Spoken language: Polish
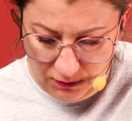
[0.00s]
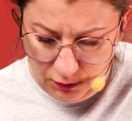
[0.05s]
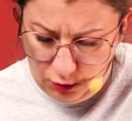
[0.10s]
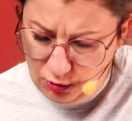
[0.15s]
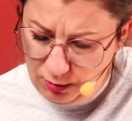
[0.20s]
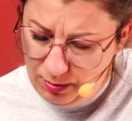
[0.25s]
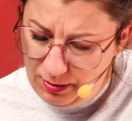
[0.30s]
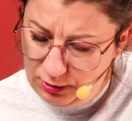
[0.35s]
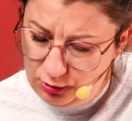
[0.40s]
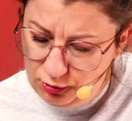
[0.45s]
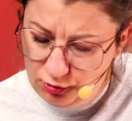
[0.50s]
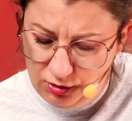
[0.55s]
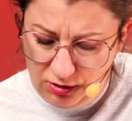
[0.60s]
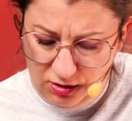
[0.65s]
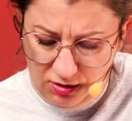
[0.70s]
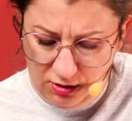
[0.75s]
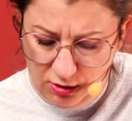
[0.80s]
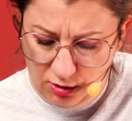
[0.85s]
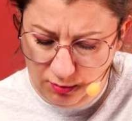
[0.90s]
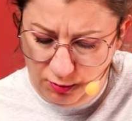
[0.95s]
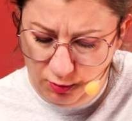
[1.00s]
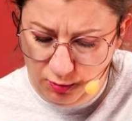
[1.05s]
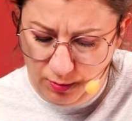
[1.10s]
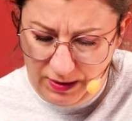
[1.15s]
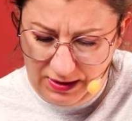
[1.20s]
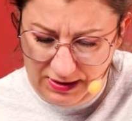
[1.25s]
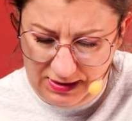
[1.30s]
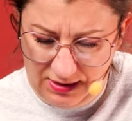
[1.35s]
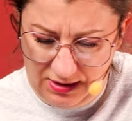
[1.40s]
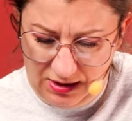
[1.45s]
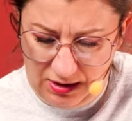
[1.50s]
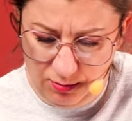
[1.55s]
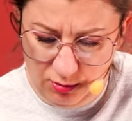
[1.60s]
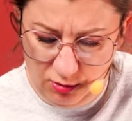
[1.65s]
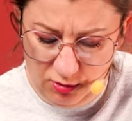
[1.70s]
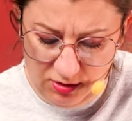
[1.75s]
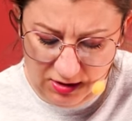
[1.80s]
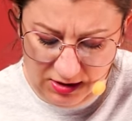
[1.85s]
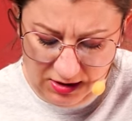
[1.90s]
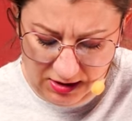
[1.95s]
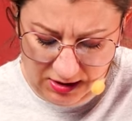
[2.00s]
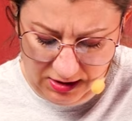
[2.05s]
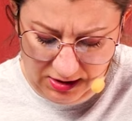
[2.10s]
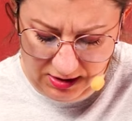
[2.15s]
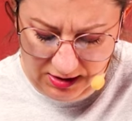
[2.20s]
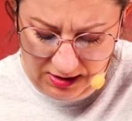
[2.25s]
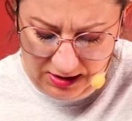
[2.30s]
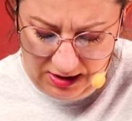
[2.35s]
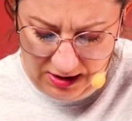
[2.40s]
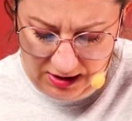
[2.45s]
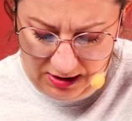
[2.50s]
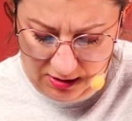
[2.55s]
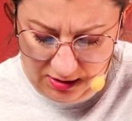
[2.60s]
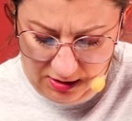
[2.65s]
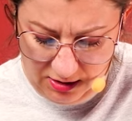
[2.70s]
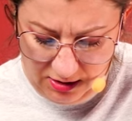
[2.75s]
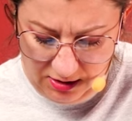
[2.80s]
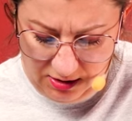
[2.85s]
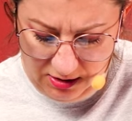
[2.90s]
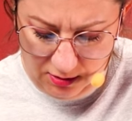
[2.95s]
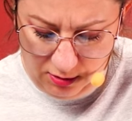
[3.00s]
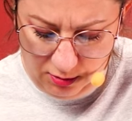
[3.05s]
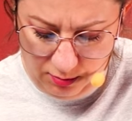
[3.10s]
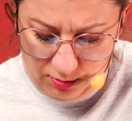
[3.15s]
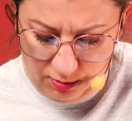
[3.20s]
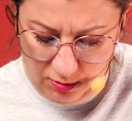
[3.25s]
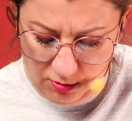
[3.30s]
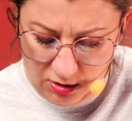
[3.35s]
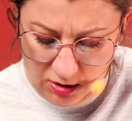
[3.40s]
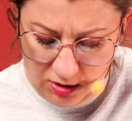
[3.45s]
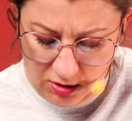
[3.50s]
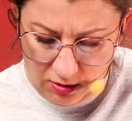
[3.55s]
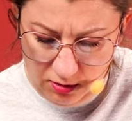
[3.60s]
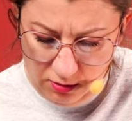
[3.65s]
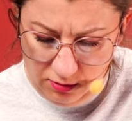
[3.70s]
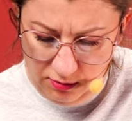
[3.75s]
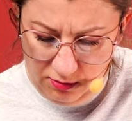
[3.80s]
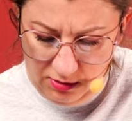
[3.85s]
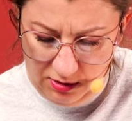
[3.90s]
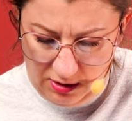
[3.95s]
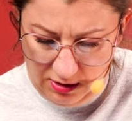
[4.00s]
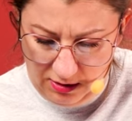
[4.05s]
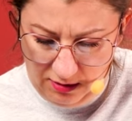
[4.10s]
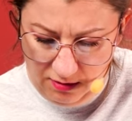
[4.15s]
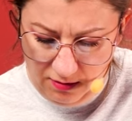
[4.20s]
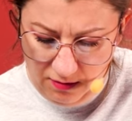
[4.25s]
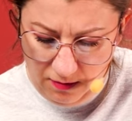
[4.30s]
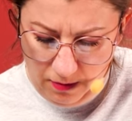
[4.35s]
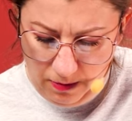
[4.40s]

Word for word: To chyba ktoś inny robił pazy, albo to jest jakieś stare. Czekaj, kiedy to było? No nie.